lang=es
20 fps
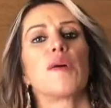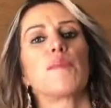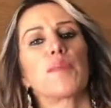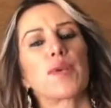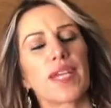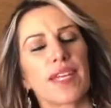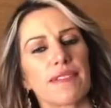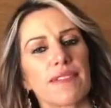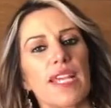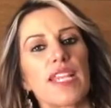
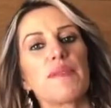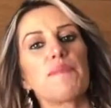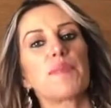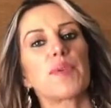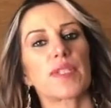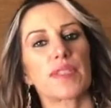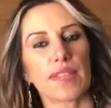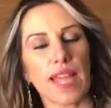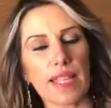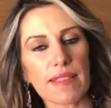¿Por qué es tan
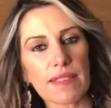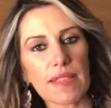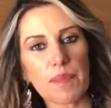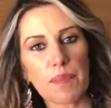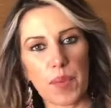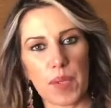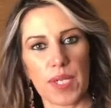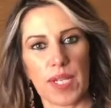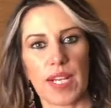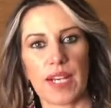importante
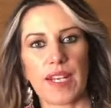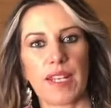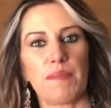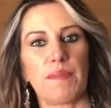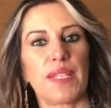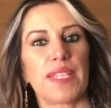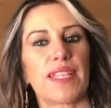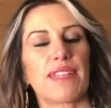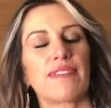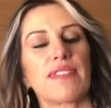poner
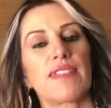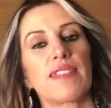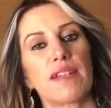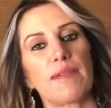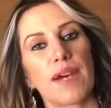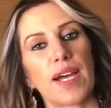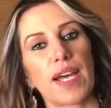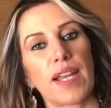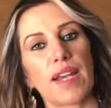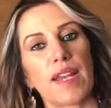límites y
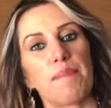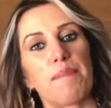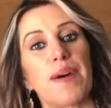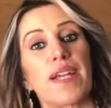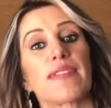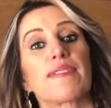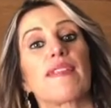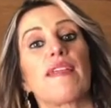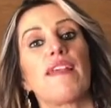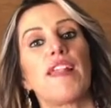trabajar la
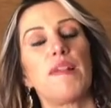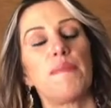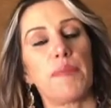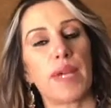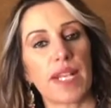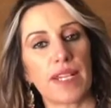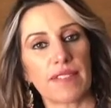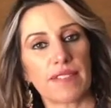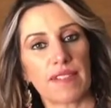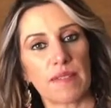parte del
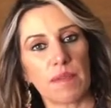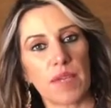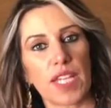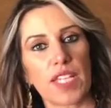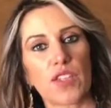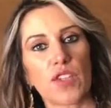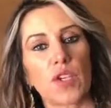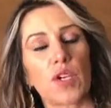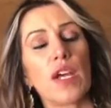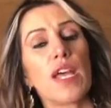
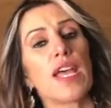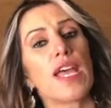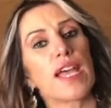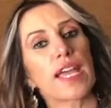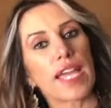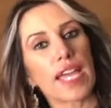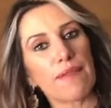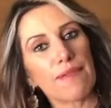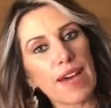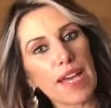merecimiento
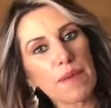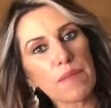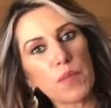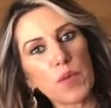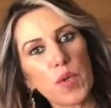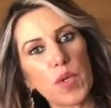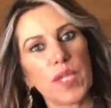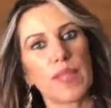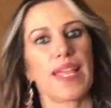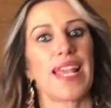que van
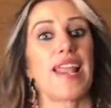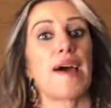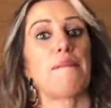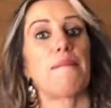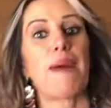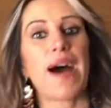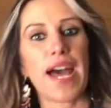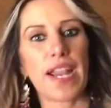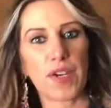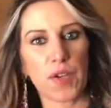muy de la
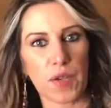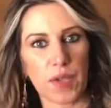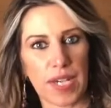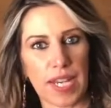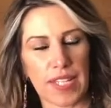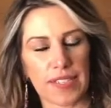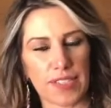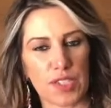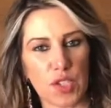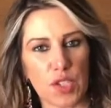mano
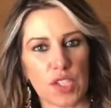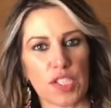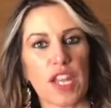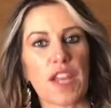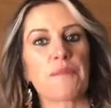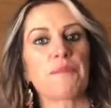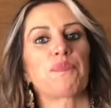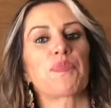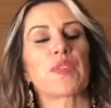las dos?